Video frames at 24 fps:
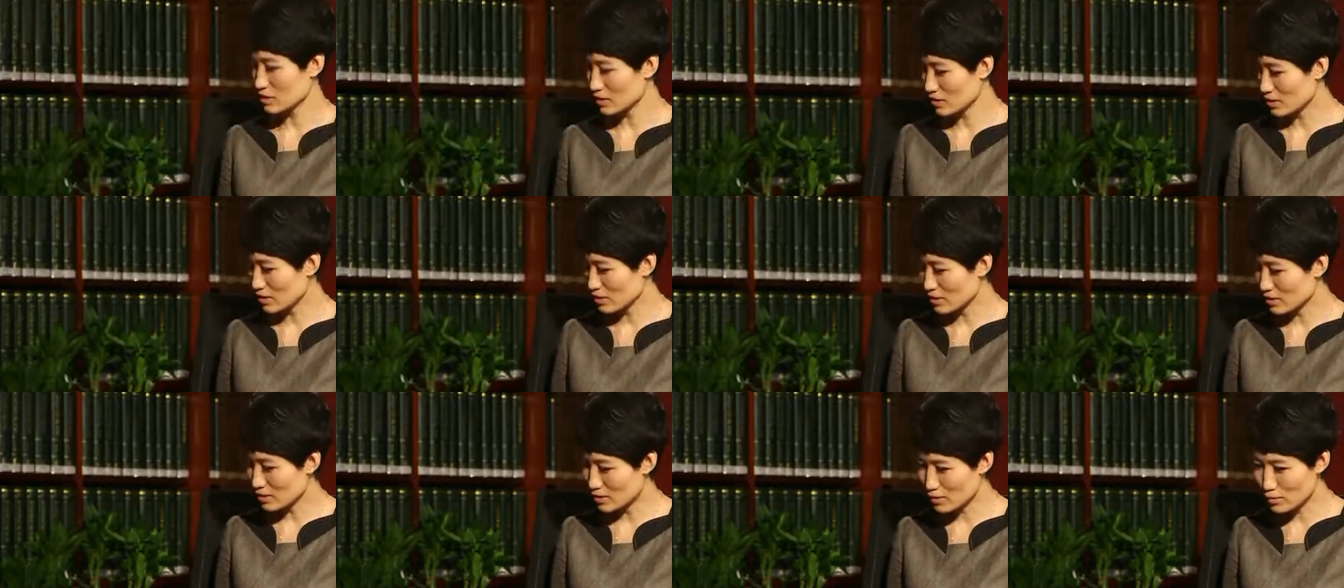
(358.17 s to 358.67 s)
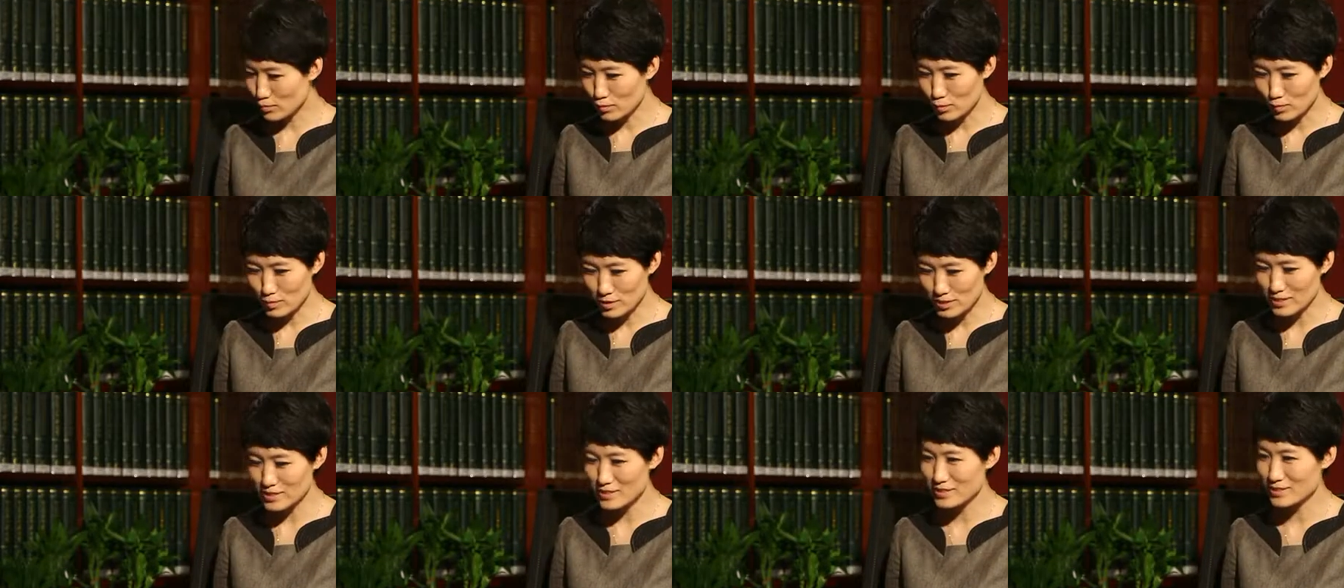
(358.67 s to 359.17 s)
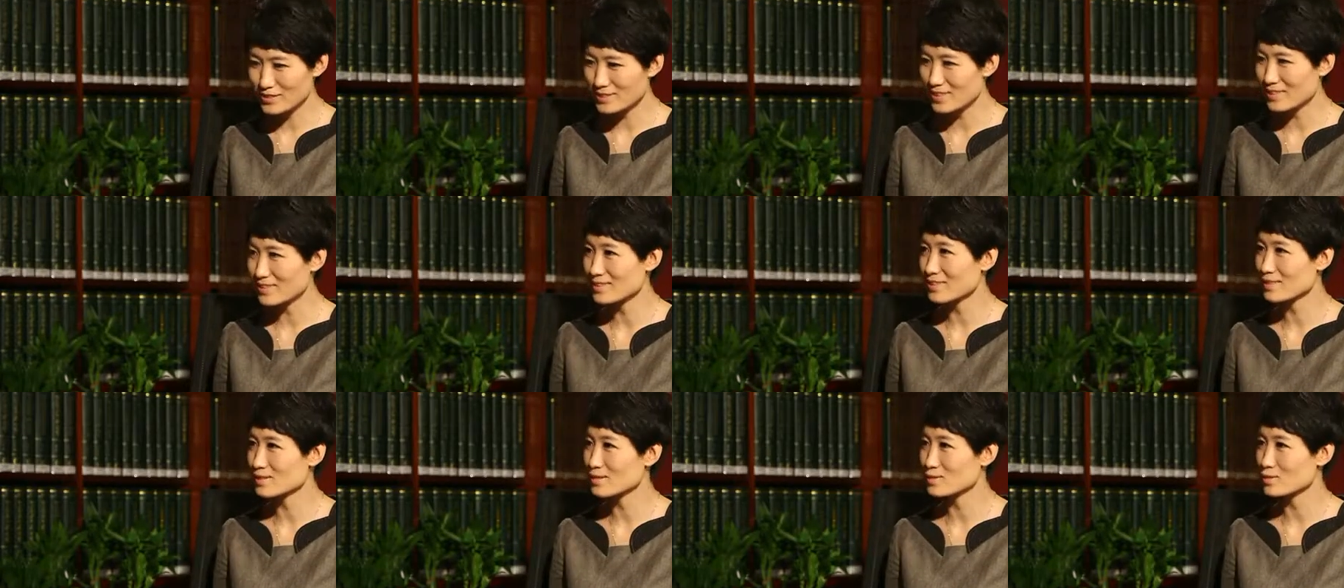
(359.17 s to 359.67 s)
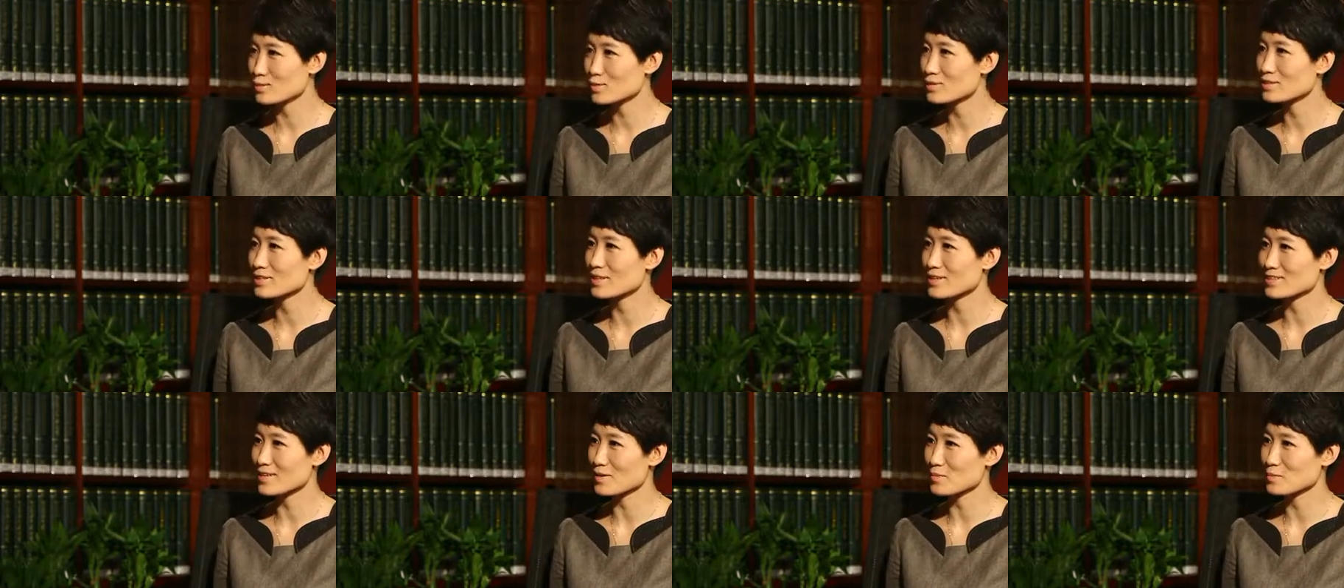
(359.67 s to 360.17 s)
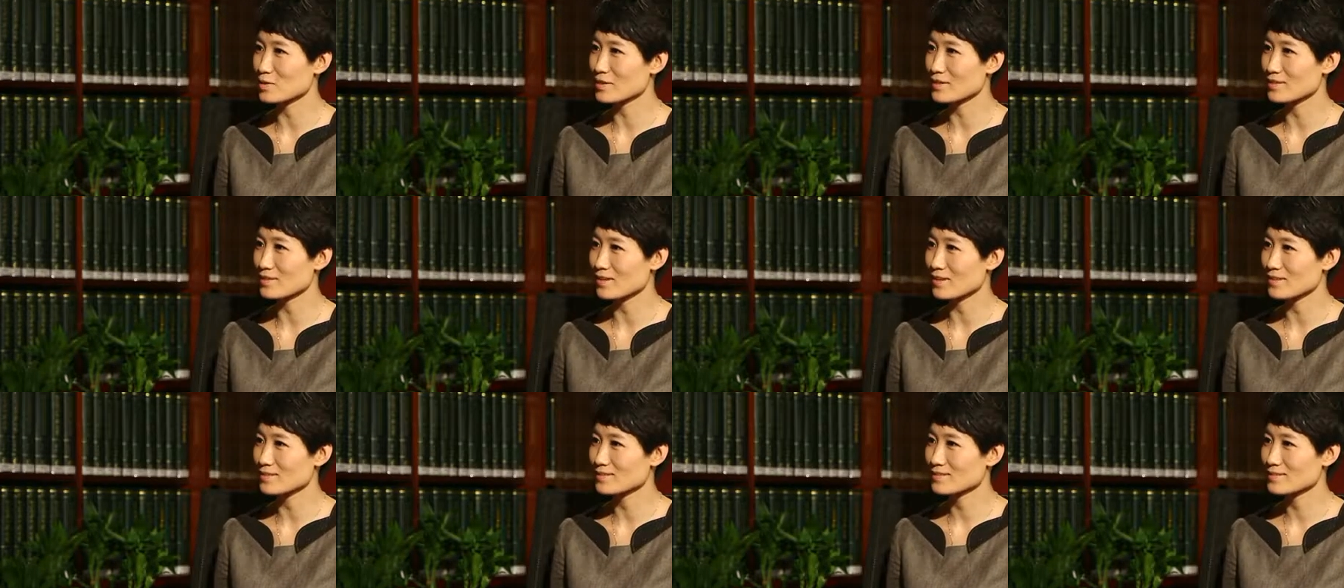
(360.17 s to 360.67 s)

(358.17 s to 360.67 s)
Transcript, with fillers: 那这个椅子，我们实实在在的坐在上面。